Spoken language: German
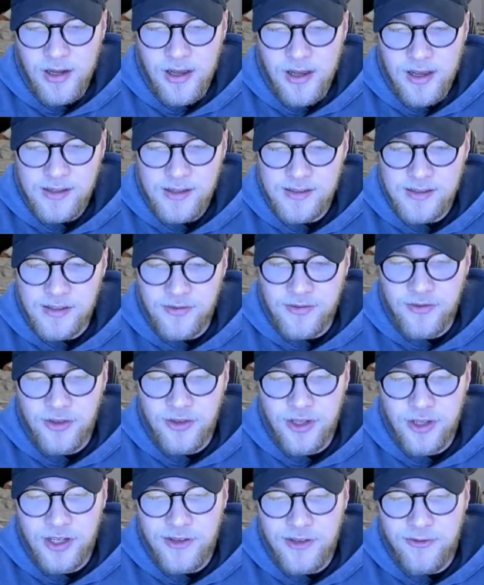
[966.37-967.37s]
Sieht
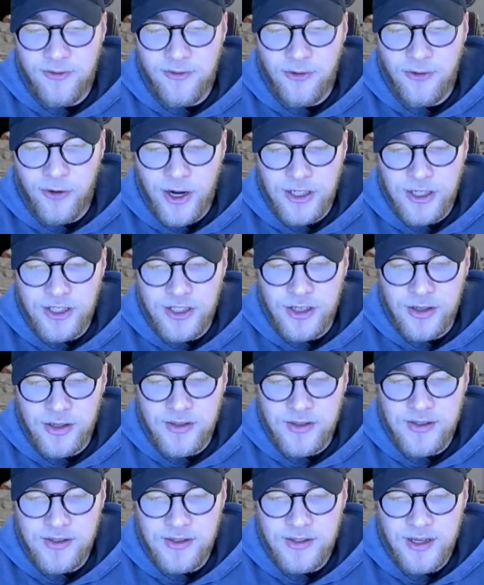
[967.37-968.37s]
wirklich fresh
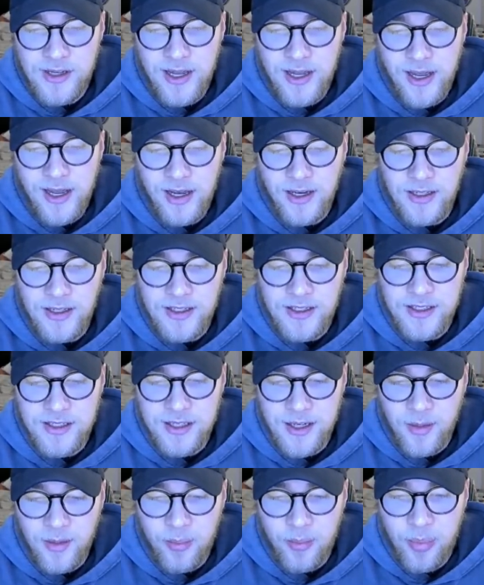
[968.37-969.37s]
aus. Richtiger
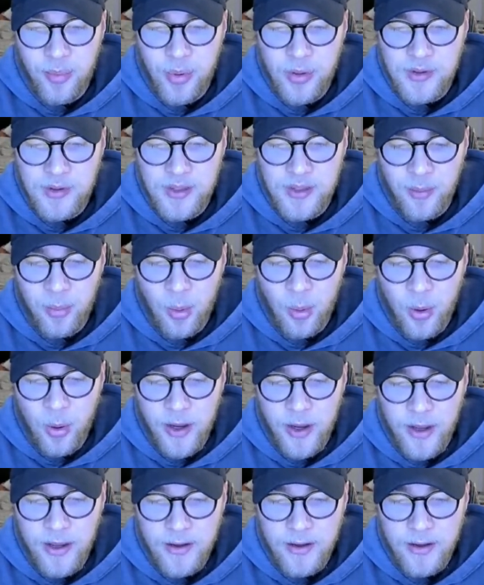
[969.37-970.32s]
böser Boy.